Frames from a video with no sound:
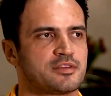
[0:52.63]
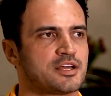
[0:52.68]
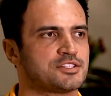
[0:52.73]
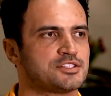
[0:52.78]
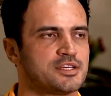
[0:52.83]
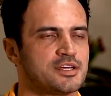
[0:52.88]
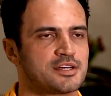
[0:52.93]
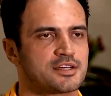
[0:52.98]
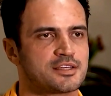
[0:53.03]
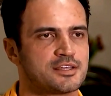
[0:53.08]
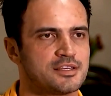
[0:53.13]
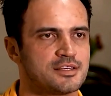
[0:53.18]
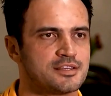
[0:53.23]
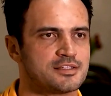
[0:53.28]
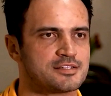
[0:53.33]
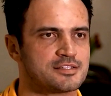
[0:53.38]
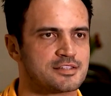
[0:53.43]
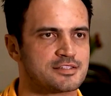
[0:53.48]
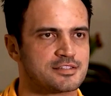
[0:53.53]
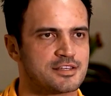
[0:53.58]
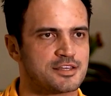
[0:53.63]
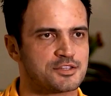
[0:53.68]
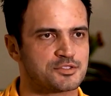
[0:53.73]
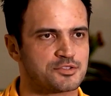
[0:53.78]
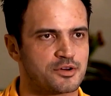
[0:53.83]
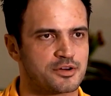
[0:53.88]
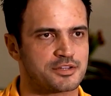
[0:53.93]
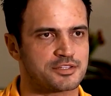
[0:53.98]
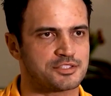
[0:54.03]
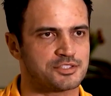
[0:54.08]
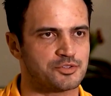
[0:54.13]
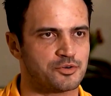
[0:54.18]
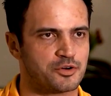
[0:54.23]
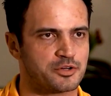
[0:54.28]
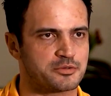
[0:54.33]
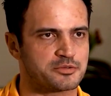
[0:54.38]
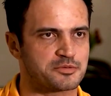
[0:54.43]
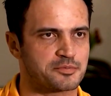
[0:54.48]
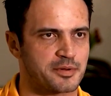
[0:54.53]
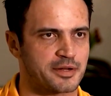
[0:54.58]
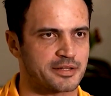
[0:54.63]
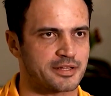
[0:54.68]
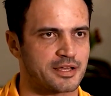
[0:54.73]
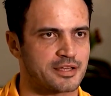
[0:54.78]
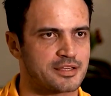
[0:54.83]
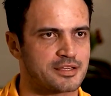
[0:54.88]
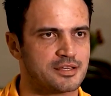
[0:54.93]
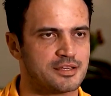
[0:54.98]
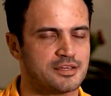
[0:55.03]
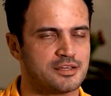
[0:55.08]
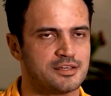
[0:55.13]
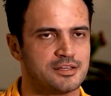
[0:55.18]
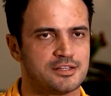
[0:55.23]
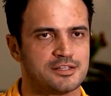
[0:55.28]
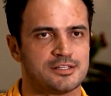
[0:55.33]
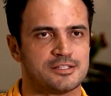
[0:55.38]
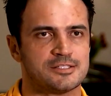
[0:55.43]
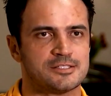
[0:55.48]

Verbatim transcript: Viajei aqui 16 horas de ônibus para estar tá aqui.